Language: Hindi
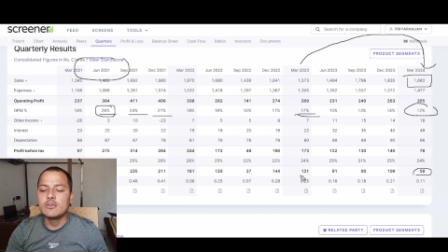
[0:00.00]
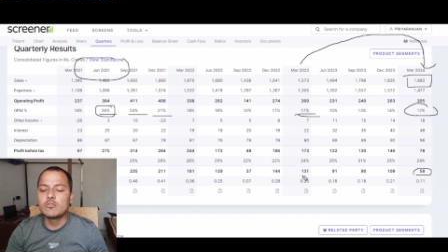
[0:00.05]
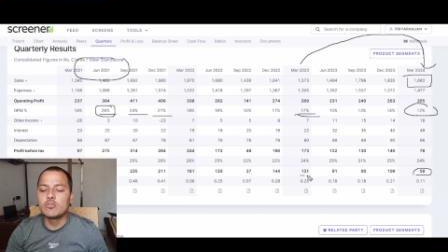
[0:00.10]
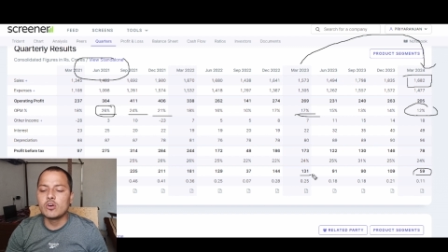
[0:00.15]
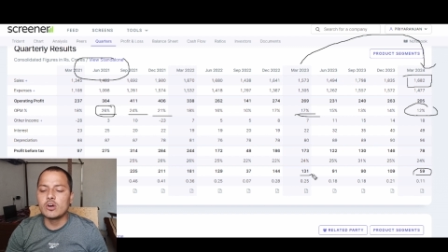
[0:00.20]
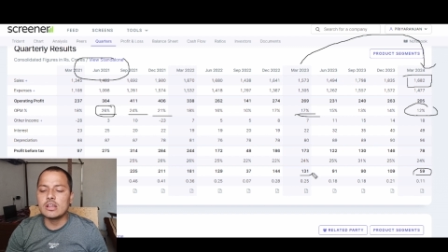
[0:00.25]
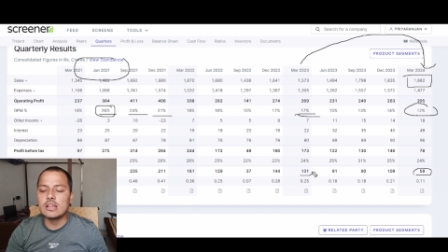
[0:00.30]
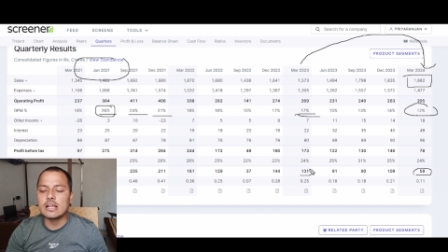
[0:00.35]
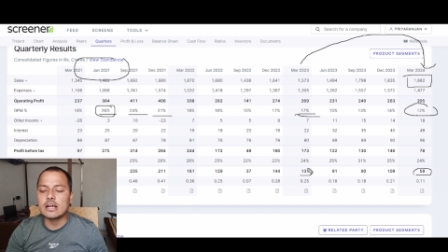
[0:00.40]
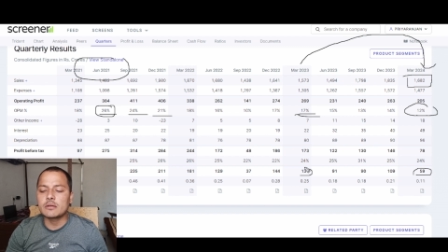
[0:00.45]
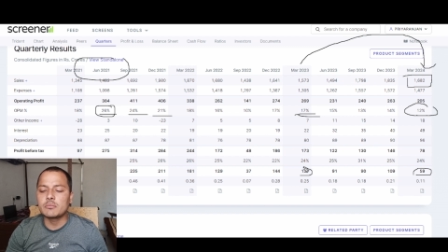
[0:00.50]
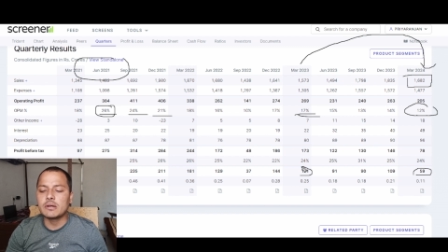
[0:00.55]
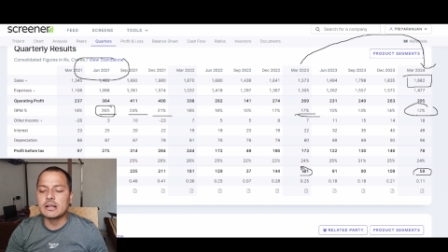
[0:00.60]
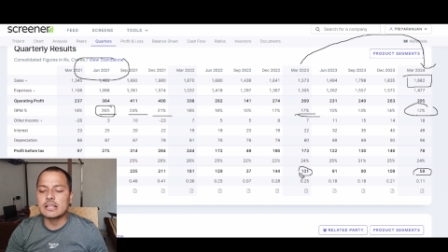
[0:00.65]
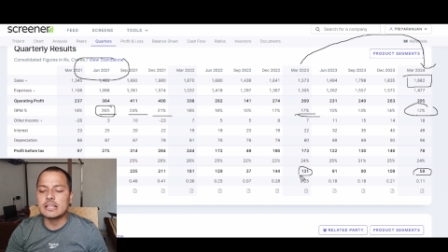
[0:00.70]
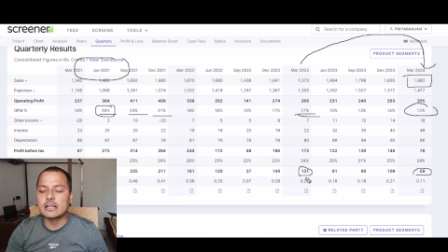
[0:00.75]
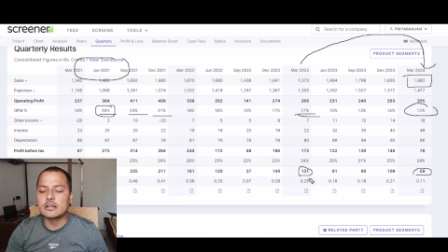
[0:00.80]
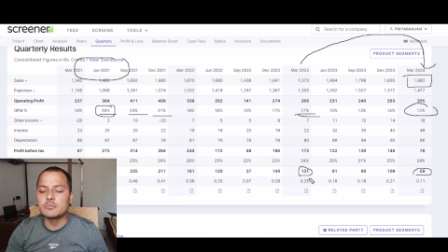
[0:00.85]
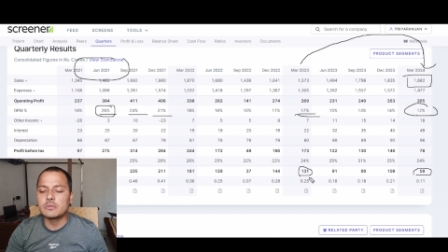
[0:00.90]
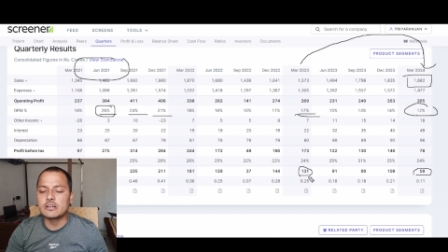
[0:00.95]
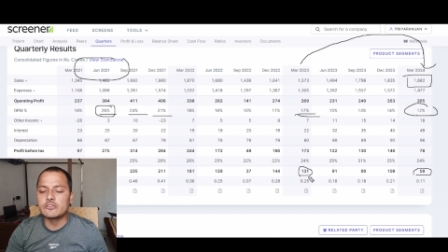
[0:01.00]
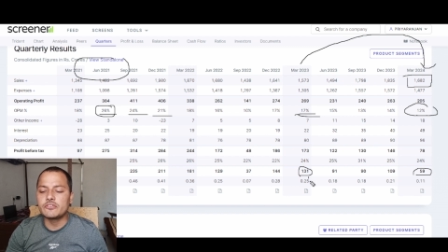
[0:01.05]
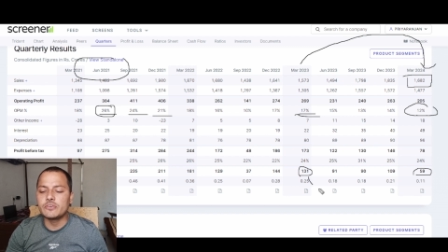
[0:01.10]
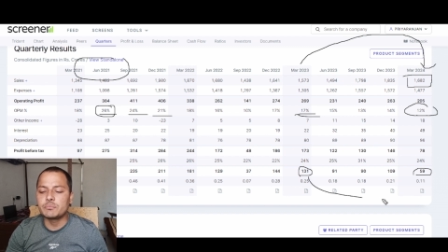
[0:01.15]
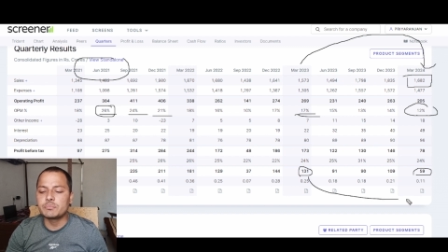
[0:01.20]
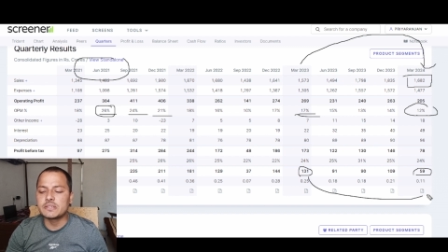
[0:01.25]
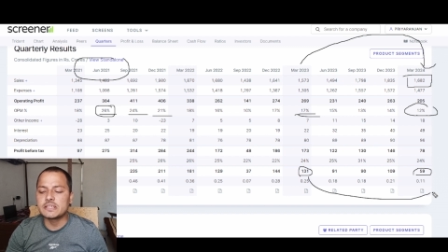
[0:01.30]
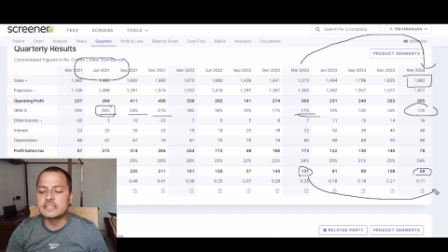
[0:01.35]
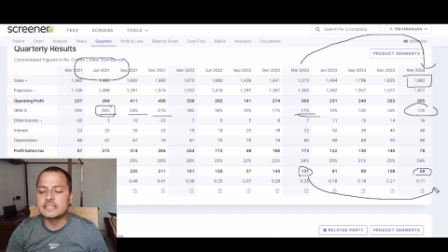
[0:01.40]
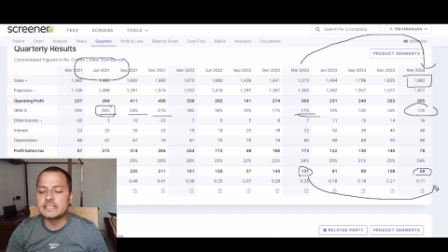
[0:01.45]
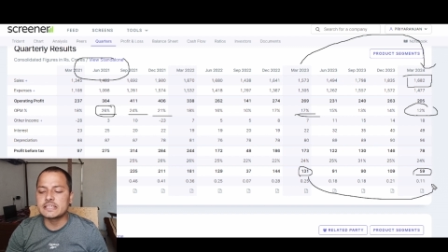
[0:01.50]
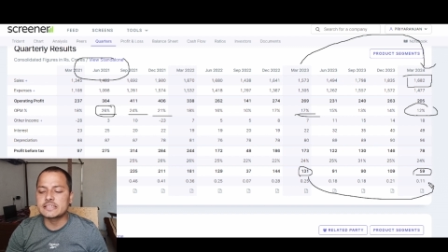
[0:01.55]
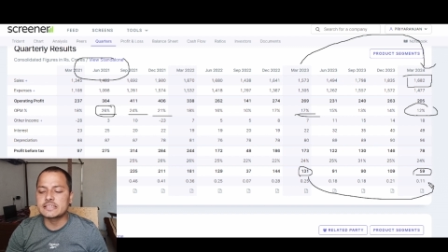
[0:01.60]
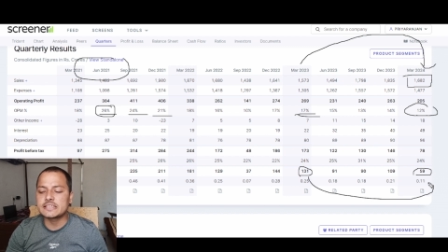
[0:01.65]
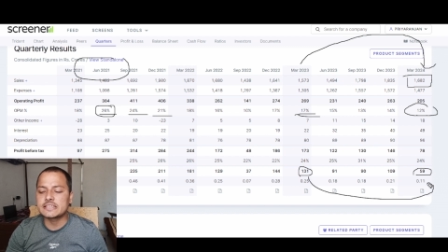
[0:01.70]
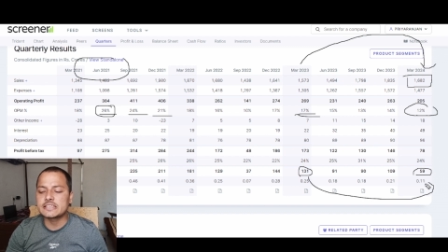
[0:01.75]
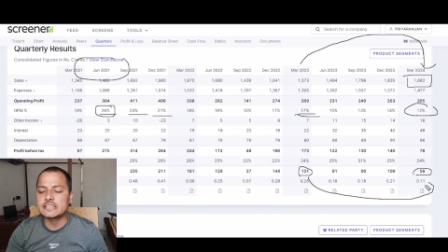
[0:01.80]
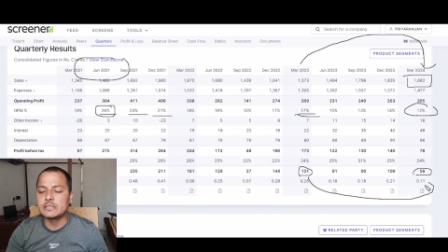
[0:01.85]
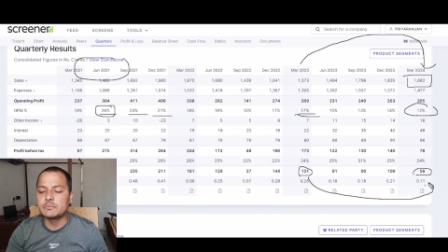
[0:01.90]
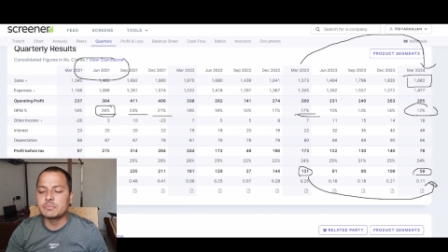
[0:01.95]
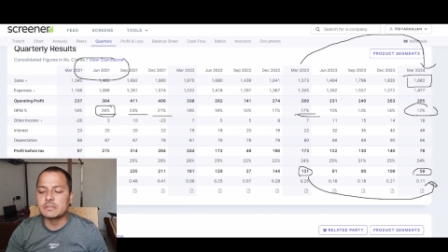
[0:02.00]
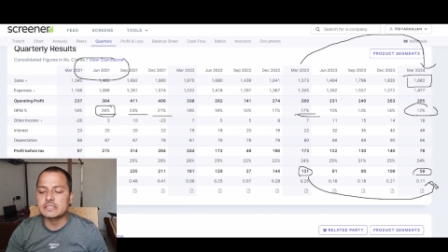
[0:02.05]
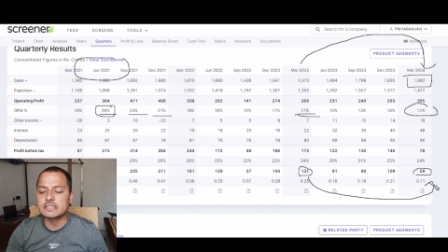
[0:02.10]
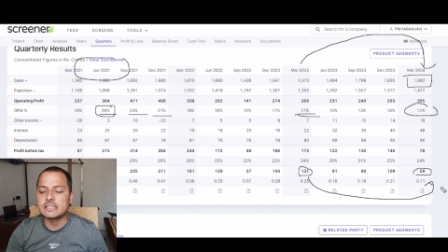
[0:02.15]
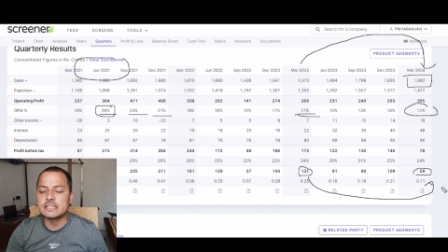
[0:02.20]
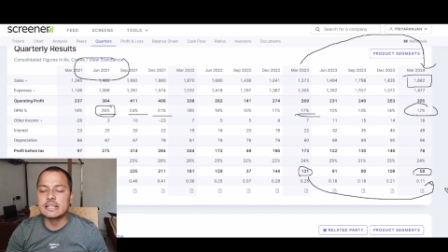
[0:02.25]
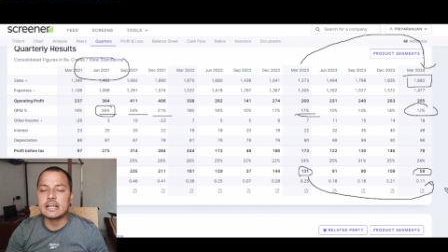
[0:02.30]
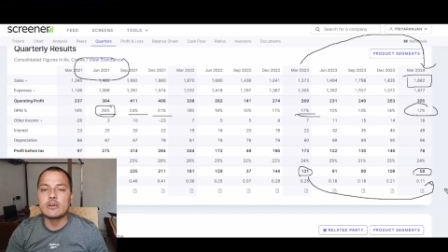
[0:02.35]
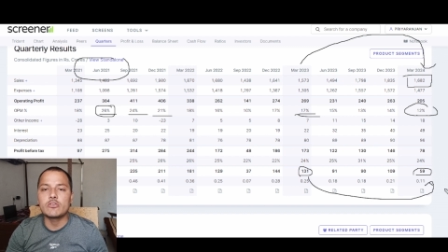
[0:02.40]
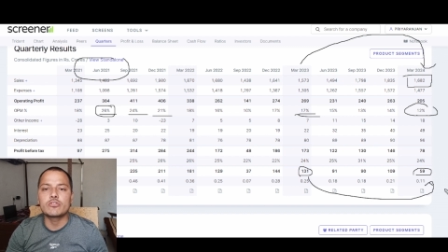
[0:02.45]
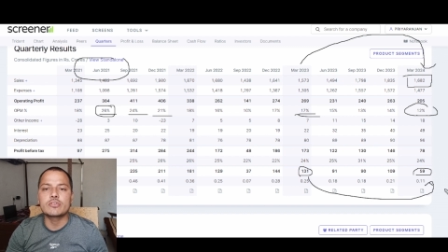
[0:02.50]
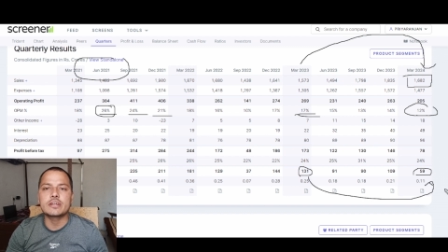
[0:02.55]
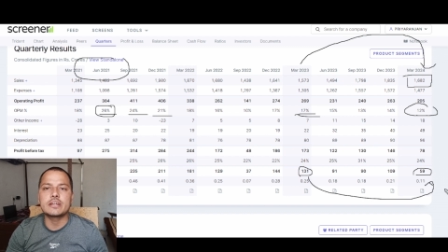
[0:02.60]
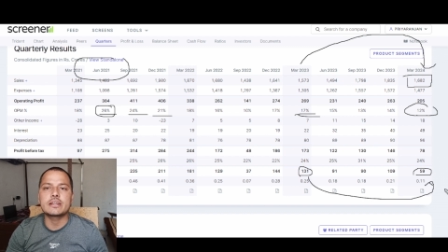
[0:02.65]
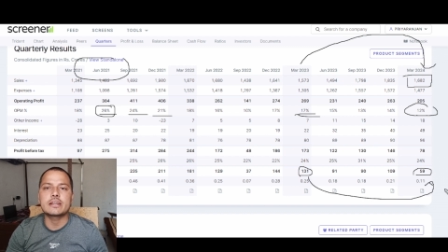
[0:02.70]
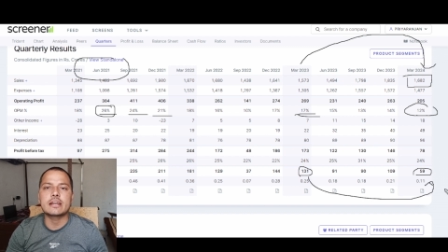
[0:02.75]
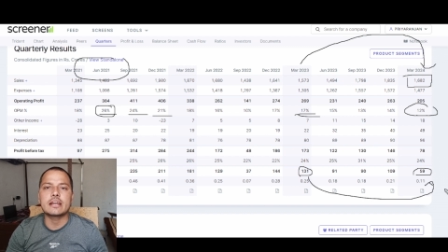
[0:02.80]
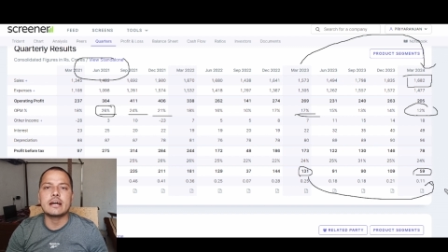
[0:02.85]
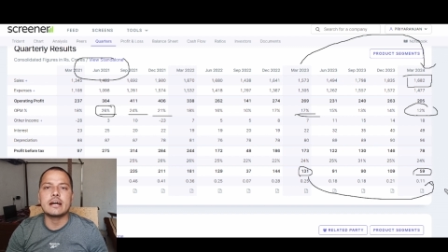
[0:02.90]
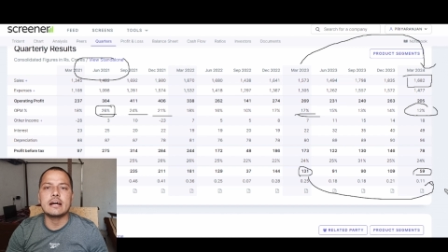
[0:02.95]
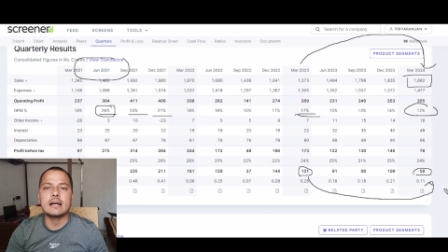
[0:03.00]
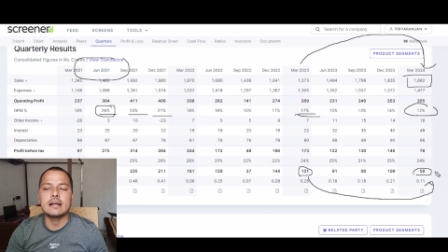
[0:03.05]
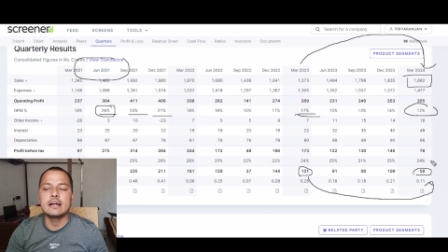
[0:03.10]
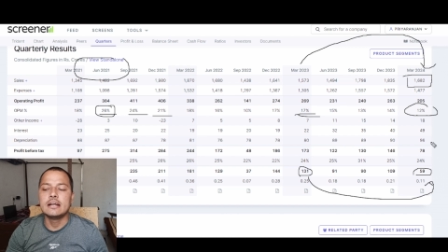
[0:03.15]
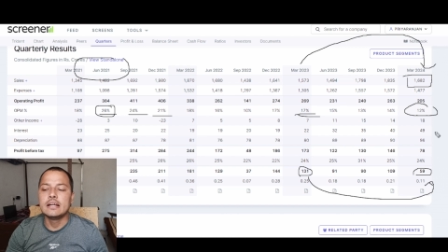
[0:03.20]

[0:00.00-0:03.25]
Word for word: वो लगभग लगभग 56 60 परसेंट डाउन ट्रेंड रहा